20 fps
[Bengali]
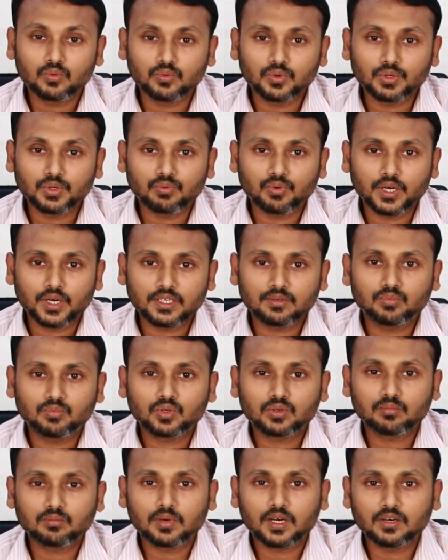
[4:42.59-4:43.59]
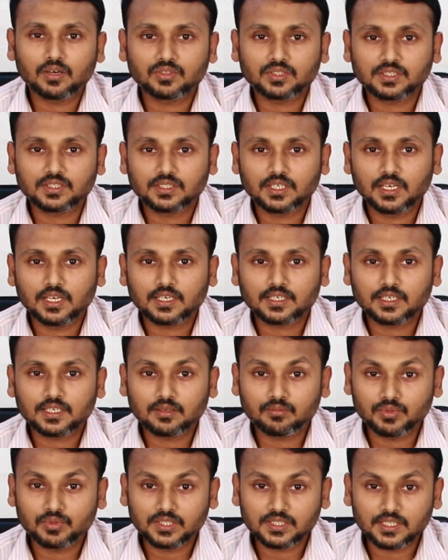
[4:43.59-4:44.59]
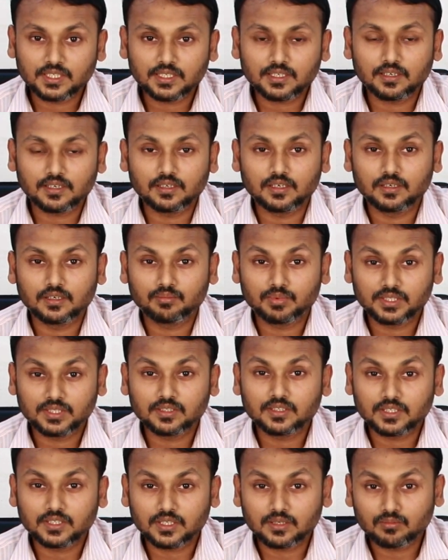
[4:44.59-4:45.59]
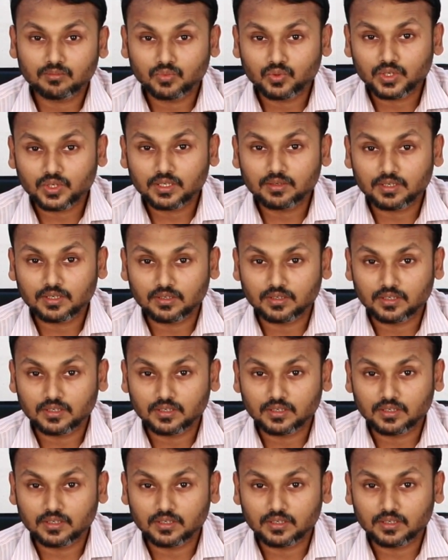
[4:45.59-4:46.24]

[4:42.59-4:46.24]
ওই হোয়াইট বোর্ড বা হচ্ছে সিলেক্টেড প্রিসেট প্রেজেন্টেশন মোডের